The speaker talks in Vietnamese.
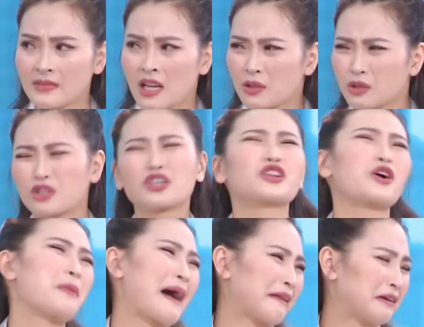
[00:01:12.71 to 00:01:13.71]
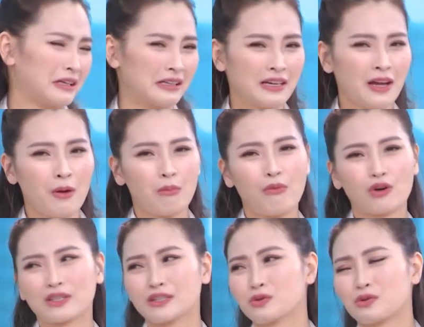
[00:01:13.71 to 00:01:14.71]
Tóm lại được rồi bạn ơi, một
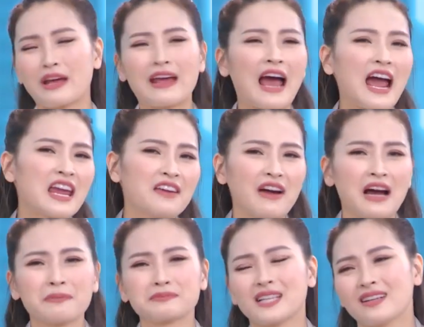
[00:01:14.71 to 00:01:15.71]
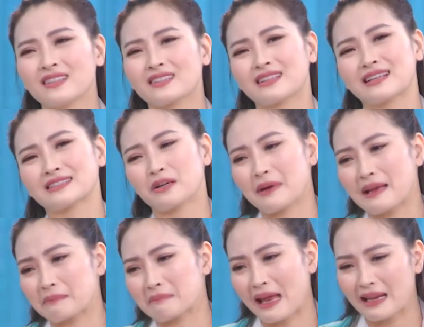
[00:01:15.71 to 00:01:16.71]
cái chủ đề hay và hấp dẫn như thế tại sao bạn
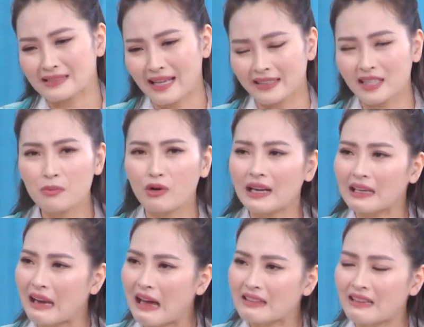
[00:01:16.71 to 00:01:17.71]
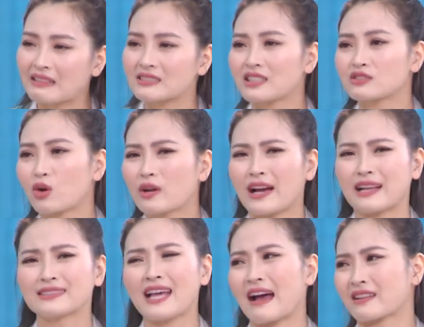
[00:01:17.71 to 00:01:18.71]
bạn lại giải thích một cách lăng nhăng rắc rối để
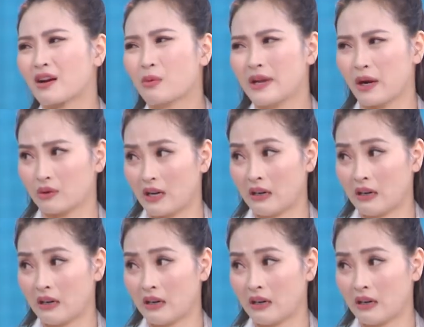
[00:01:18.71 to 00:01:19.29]
khán giả người ta không hiểu nhỉ?